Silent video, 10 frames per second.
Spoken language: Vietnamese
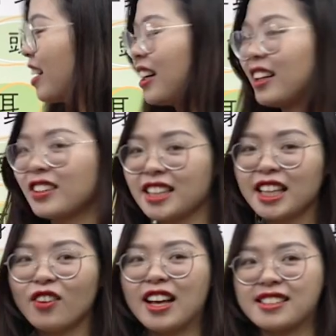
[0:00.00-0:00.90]
à, nó sẽ
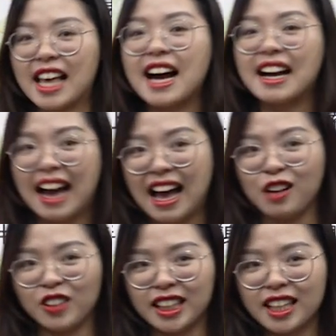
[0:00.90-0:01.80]
hiểu là da
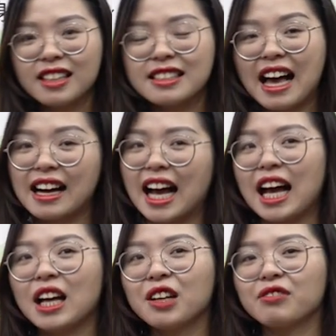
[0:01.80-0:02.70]
gà mọi người nhé da gà